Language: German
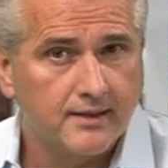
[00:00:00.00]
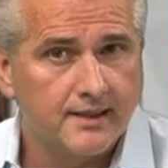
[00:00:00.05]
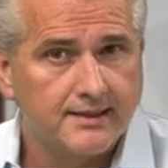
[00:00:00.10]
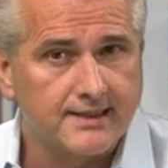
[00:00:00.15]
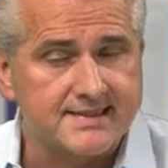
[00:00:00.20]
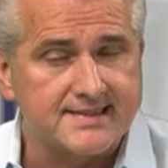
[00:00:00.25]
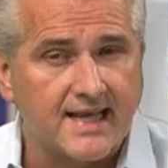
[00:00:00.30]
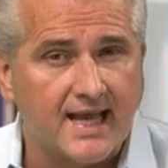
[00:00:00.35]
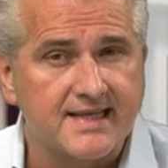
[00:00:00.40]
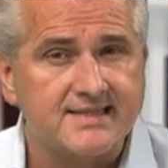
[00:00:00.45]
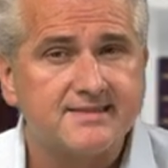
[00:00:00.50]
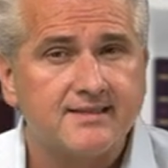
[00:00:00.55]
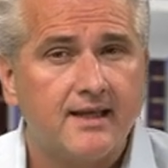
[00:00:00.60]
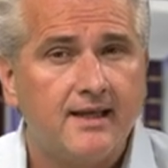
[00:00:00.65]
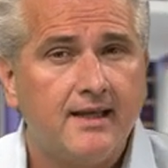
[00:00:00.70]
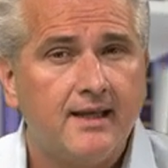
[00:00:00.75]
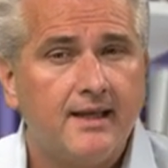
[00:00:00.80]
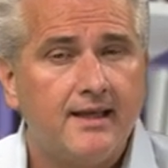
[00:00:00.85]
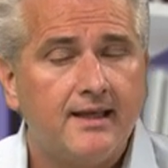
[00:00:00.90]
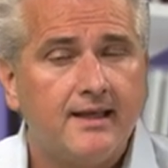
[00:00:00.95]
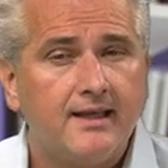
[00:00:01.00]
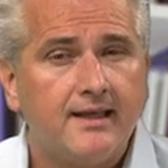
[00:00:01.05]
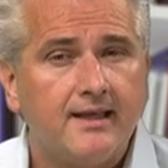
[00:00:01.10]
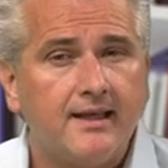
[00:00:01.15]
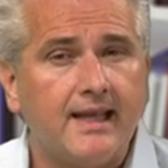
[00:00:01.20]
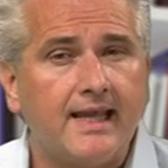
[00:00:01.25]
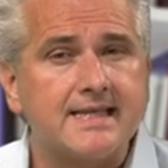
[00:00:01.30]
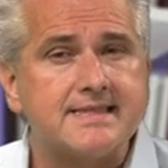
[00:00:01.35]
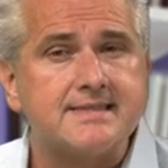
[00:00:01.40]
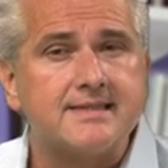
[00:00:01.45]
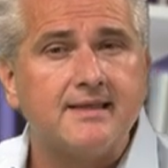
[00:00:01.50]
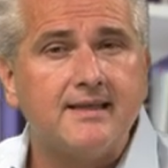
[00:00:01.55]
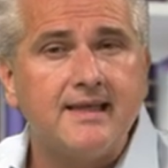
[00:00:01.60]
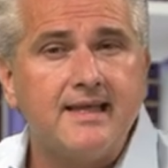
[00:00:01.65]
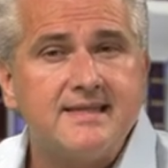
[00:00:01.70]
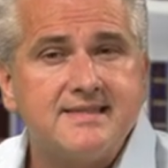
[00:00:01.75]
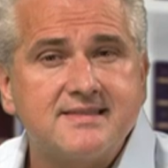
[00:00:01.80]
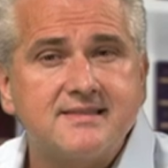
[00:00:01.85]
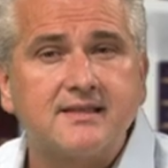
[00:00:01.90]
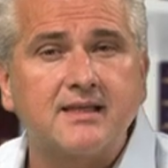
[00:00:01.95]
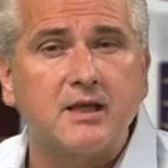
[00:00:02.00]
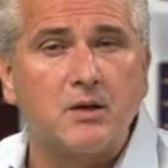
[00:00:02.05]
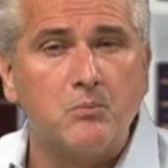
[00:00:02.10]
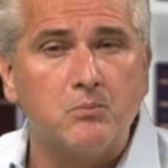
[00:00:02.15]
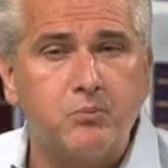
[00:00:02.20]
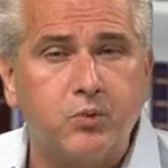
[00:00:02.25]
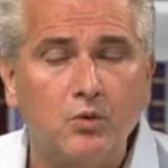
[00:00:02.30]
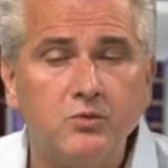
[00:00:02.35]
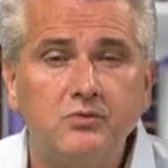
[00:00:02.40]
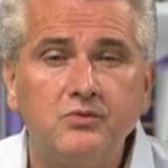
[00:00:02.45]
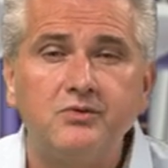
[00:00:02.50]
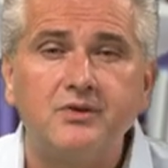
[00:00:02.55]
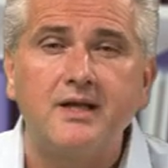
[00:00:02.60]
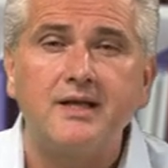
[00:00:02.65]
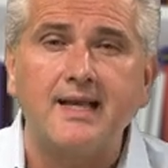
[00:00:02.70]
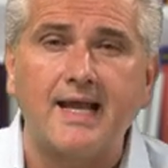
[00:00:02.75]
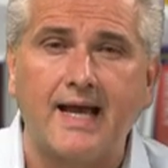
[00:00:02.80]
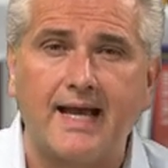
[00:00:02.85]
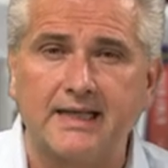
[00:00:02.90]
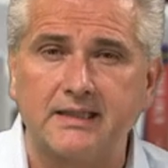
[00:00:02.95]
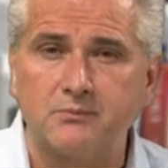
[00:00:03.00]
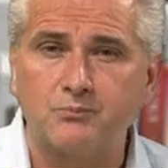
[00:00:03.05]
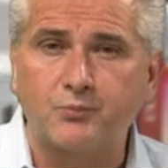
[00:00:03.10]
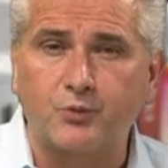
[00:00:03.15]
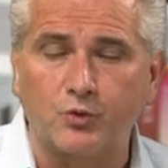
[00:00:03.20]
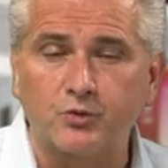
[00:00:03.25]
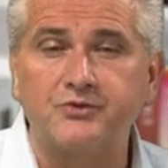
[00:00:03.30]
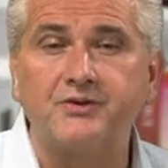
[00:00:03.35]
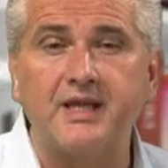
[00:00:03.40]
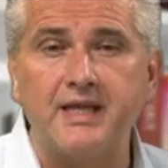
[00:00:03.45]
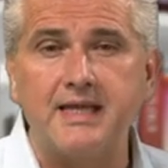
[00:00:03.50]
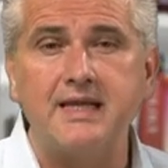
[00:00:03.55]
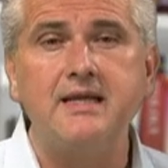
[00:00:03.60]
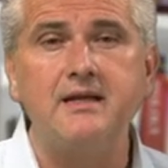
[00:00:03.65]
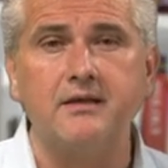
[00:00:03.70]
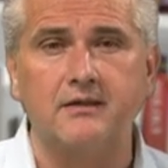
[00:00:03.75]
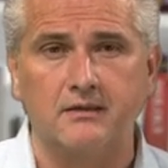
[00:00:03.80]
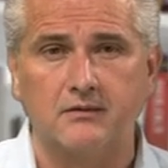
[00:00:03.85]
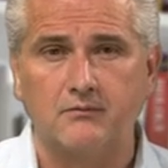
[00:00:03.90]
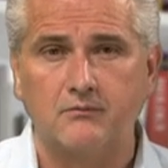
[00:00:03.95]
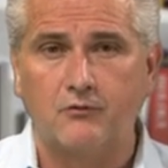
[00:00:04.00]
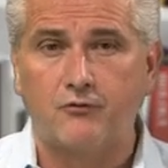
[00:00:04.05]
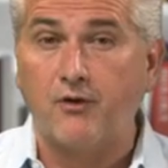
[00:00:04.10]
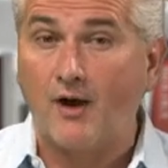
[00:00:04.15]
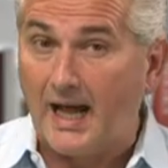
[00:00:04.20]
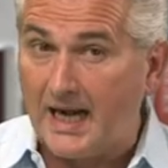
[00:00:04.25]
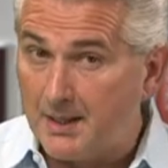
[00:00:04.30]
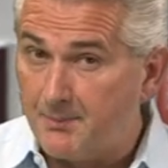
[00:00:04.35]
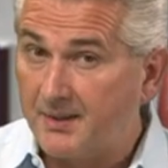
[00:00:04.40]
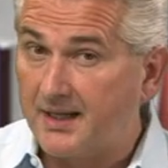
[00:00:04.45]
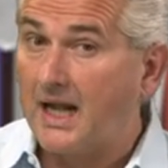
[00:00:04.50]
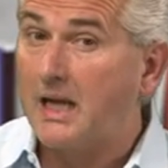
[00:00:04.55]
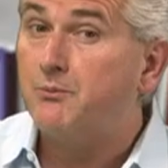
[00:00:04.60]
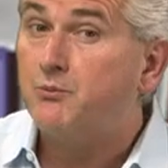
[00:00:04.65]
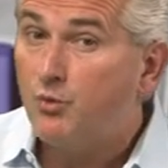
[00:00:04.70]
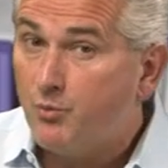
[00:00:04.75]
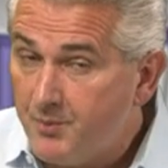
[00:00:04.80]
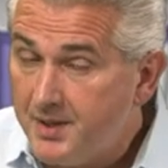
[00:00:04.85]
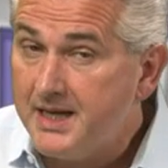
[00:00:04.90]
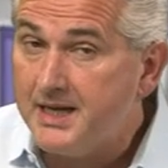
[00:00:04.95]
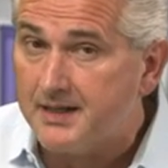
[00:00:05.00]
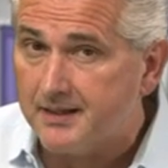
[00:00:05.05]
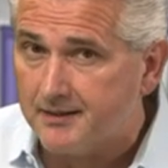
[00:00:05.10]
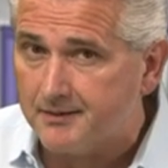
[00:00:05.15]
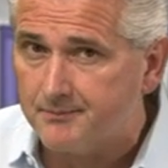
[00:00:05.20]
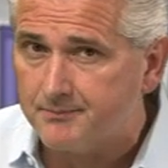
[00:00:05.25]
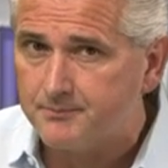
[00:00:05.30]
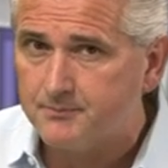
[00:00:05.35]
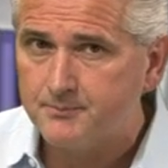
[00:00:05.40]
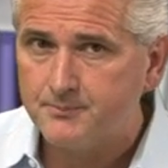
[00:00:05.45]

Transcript: Das heißt, es ist gebunden an Proteine, vor allem Albumin.